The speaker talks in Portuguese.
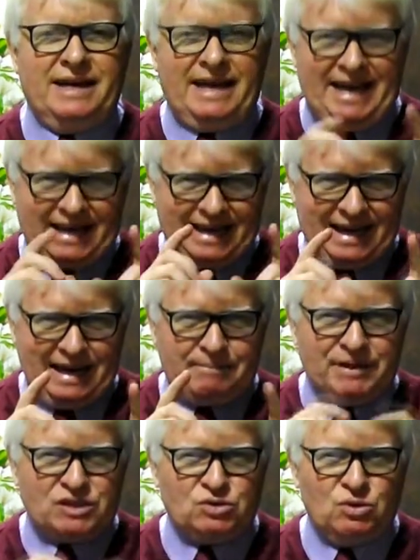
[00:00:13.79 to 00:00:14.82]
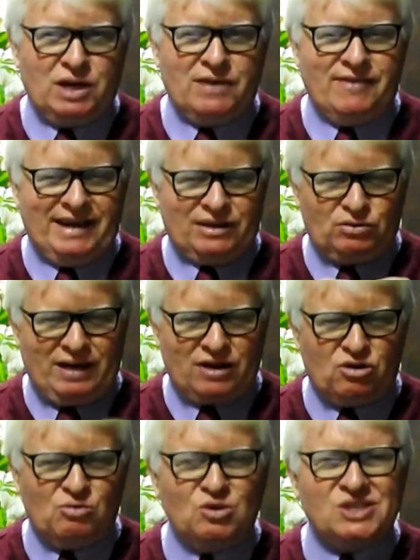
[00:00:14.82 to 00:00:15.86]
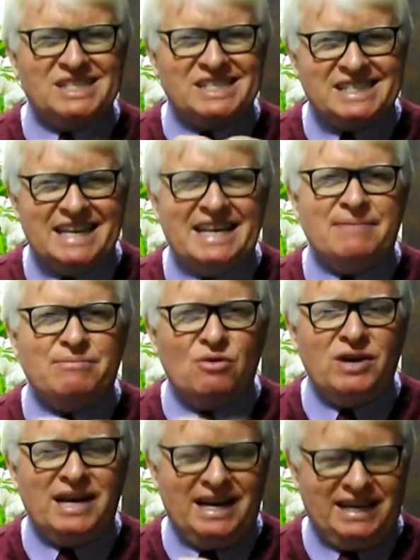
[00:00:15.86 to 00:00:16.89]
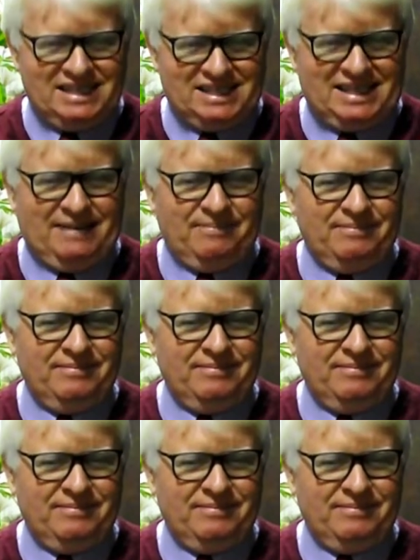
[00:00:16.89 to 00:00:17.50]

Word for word: É aquela pessoa que vai atuar como cerimonialista.